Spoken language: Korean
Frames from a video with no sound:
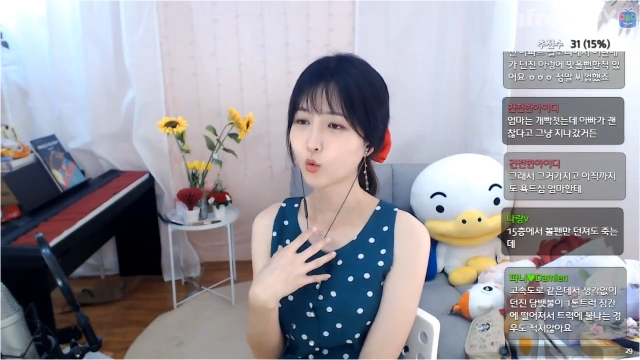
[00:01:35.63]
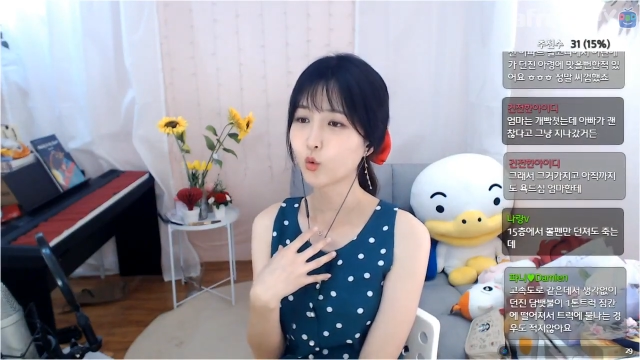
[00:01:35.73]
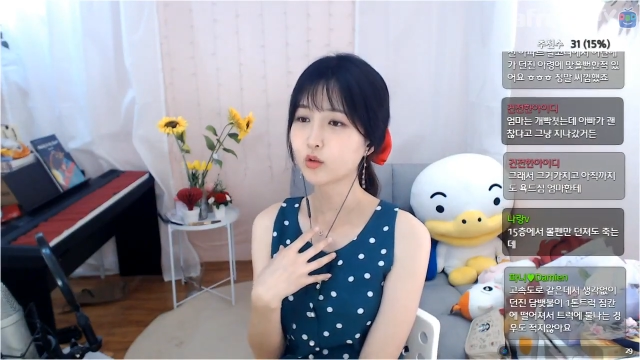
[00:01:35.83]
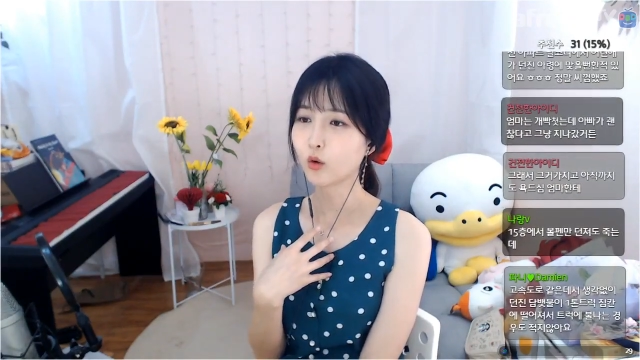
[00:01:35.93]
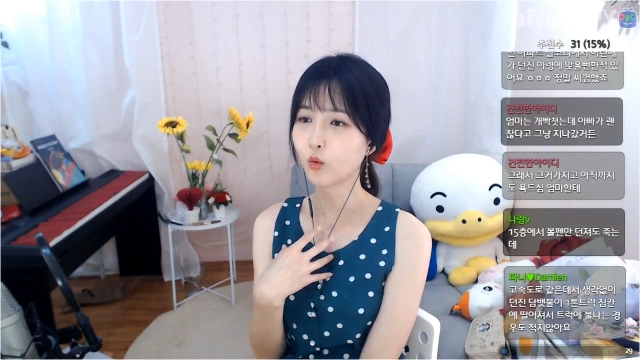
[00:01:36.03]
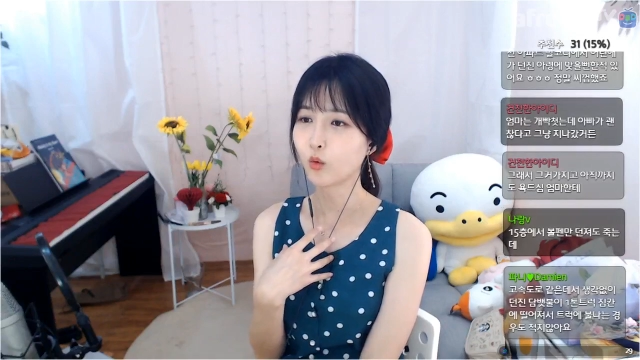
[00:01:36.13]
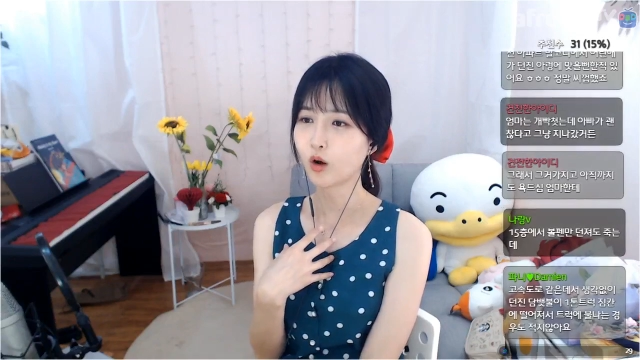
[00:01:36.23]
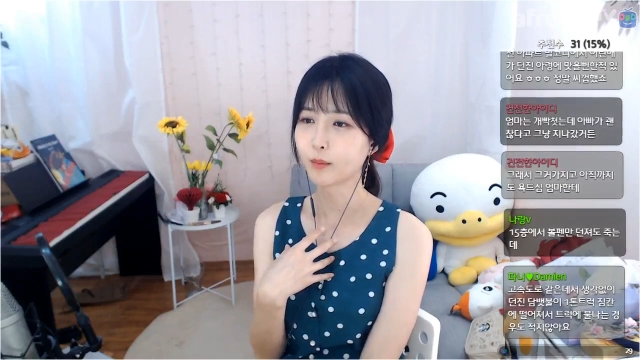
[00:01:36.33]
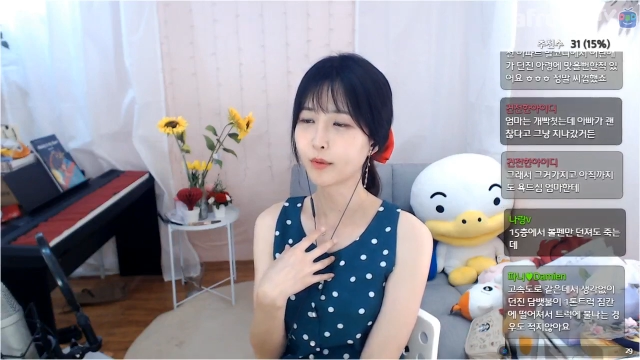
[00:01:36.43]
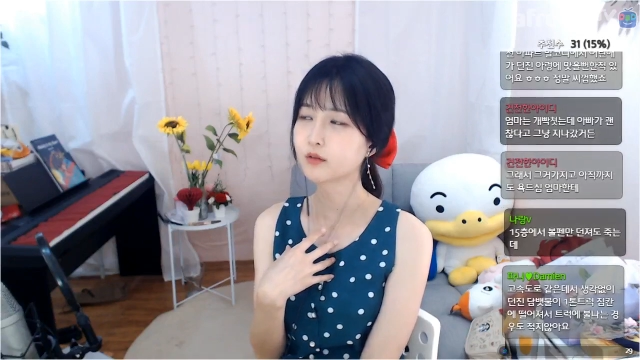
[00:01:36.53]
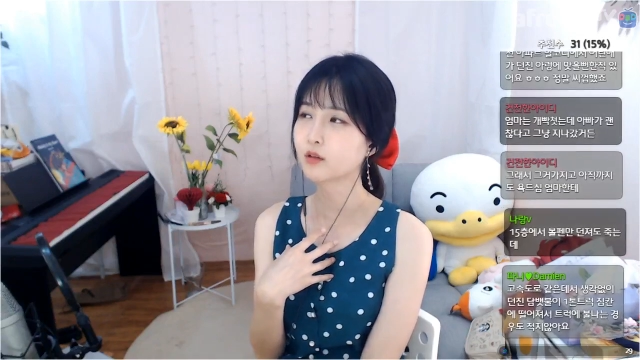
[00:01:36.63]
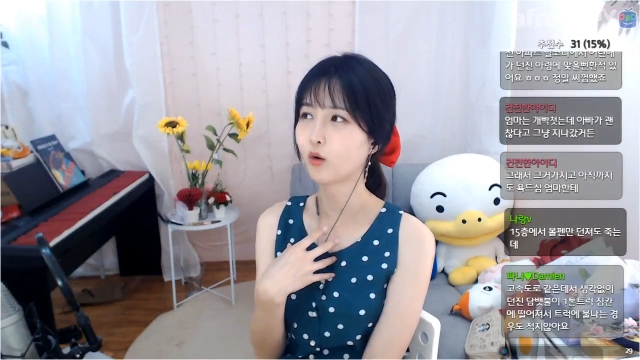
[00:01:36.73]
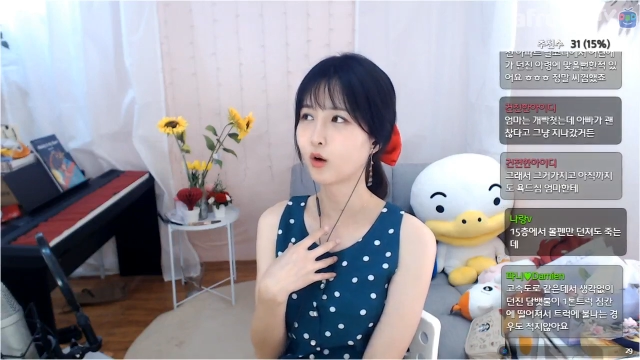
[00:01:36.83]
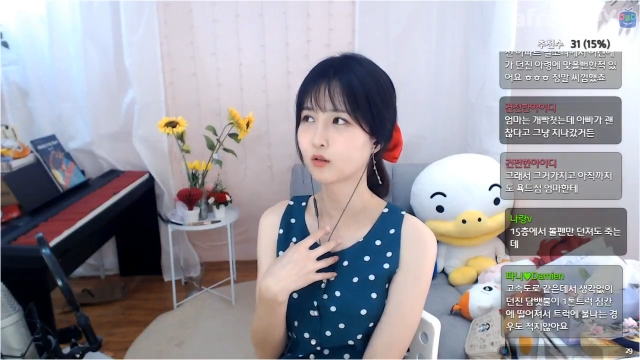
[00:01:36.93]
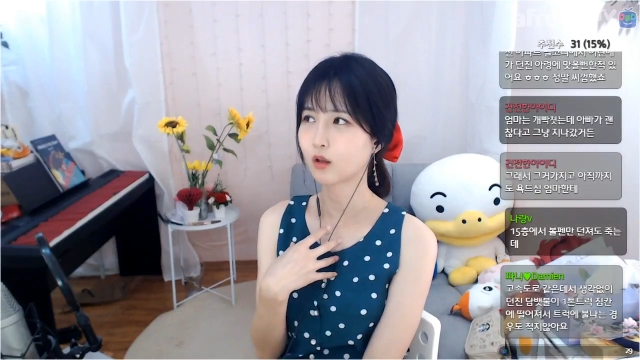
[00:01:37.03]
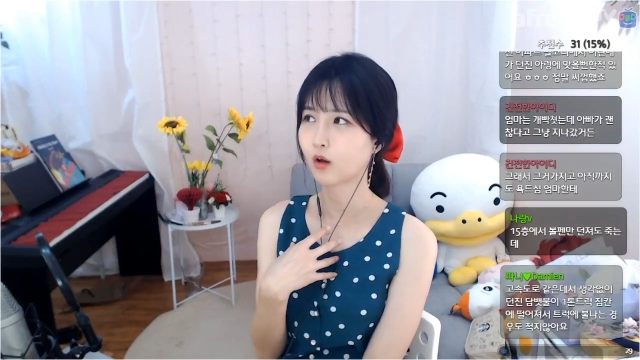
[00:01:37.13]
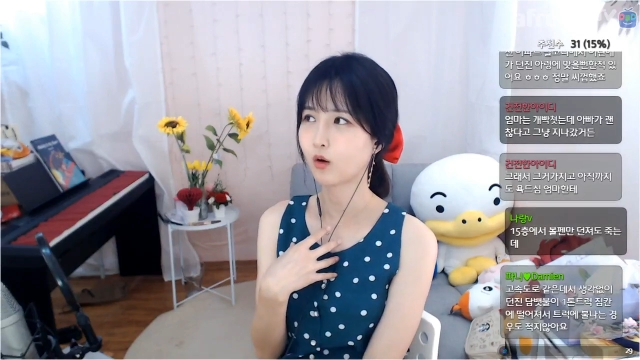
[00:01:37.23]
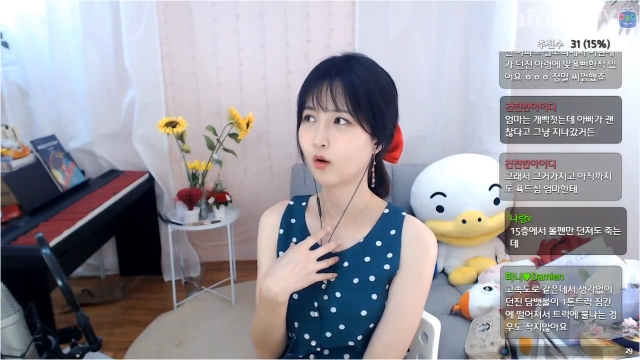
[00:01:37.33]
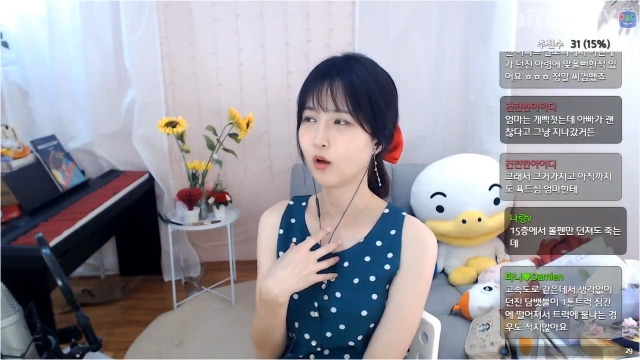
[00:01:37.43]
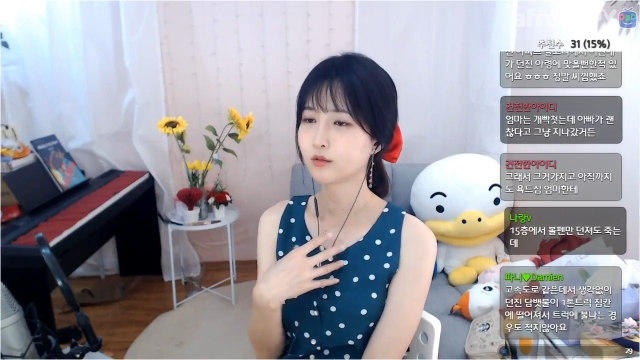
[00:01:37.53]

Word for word: 교통사고랑 비슷한 것 같아요.